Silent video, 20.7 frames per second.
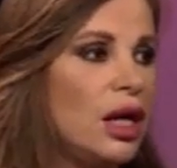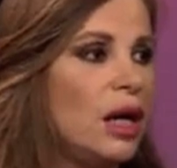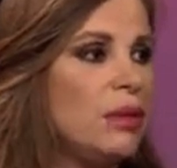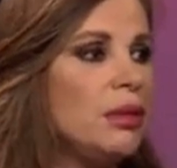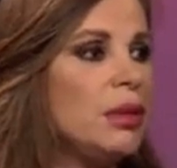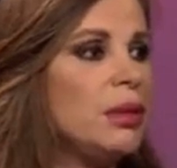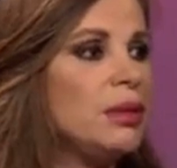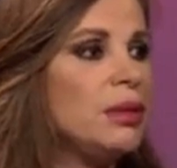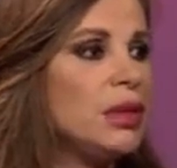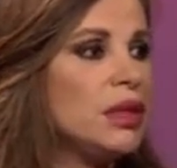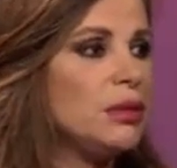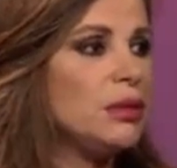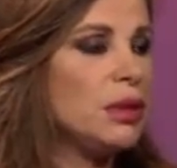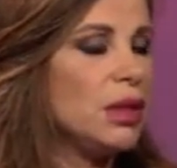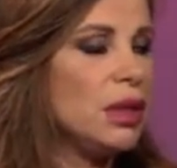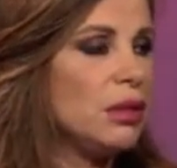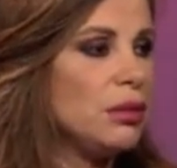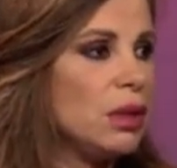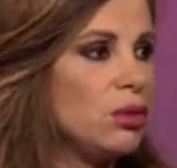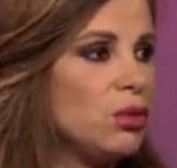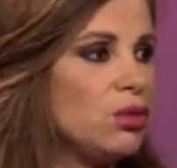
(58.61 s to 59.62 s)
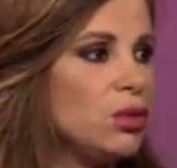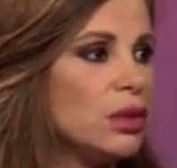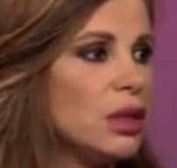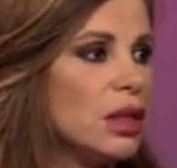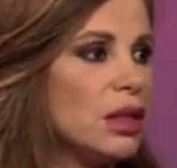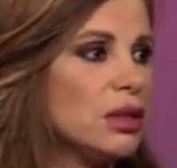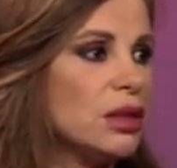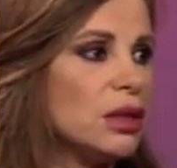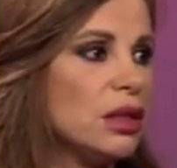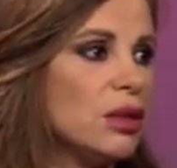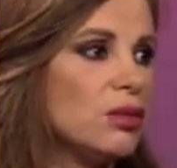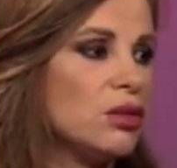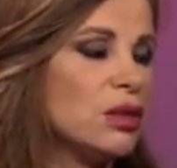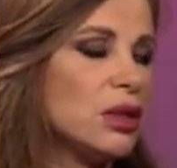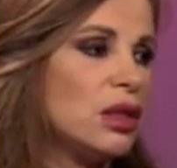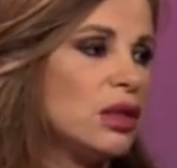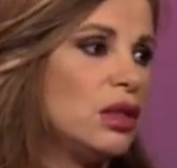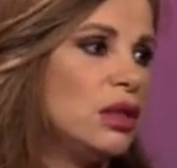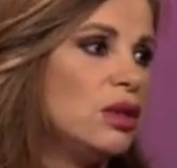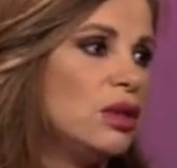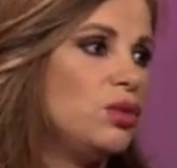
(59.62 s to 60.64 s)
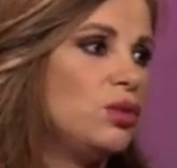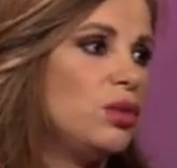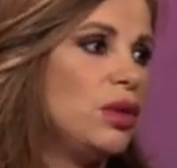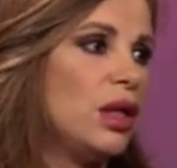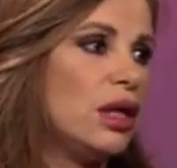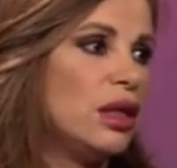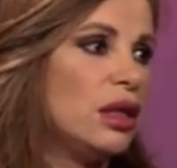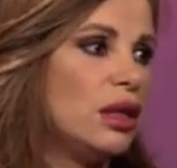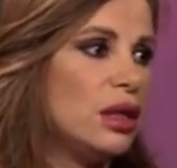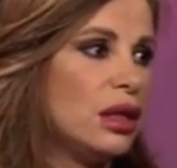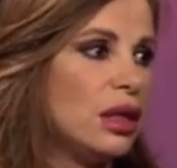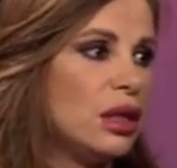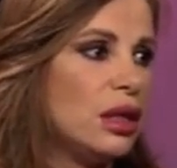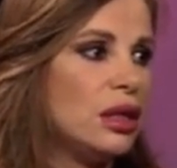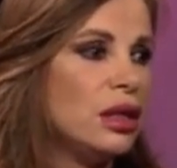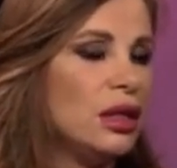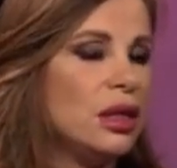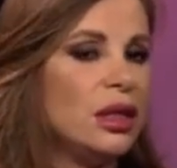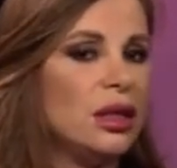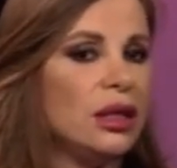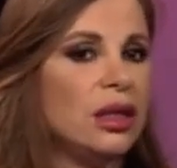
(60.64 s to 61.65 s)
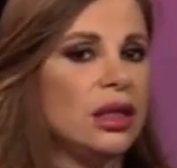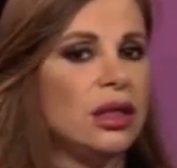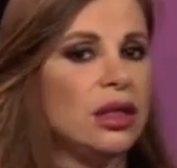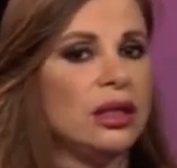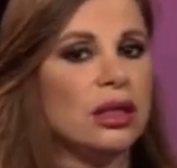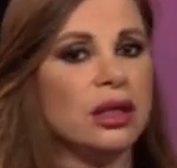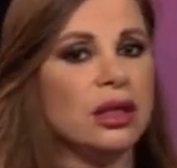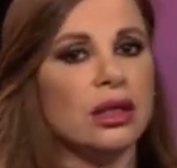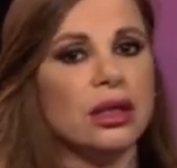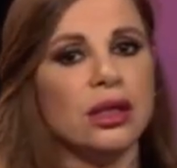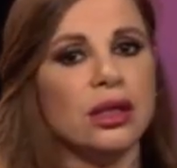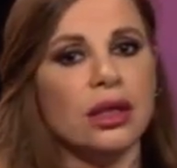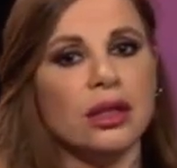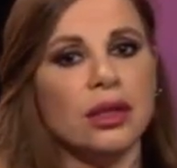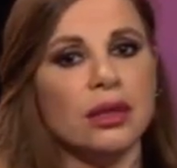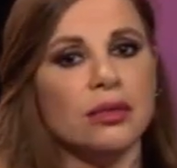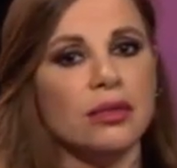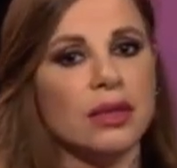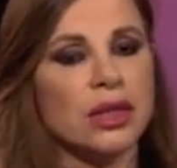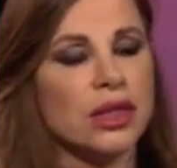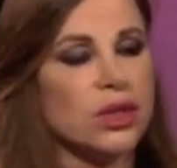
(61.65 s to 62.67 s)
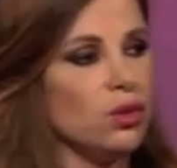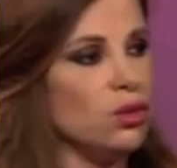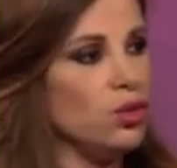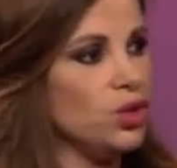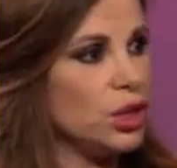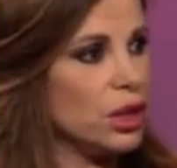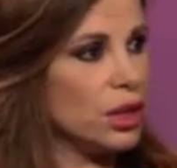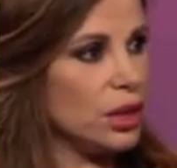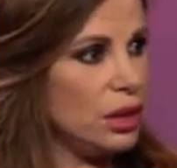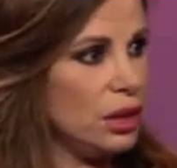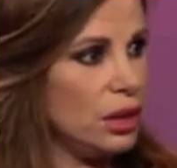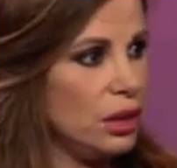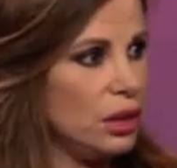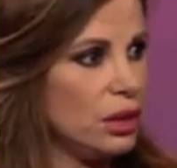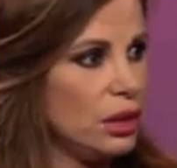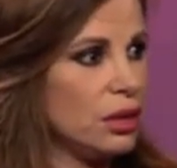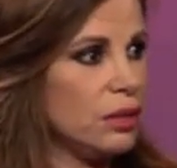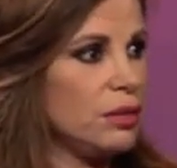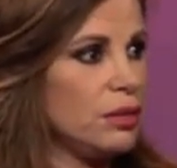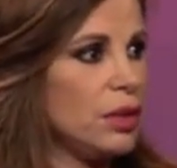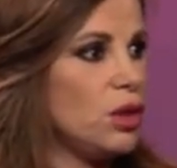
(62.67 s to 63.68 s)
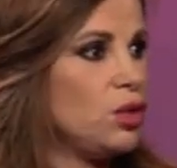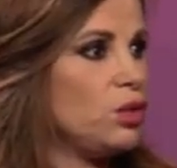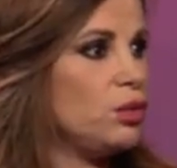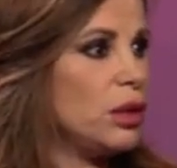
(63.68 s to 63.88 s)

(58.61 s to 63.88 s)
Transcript: اما بالنسبه لمولود الثور اللي هو هلا آه، مزعوج كثير منه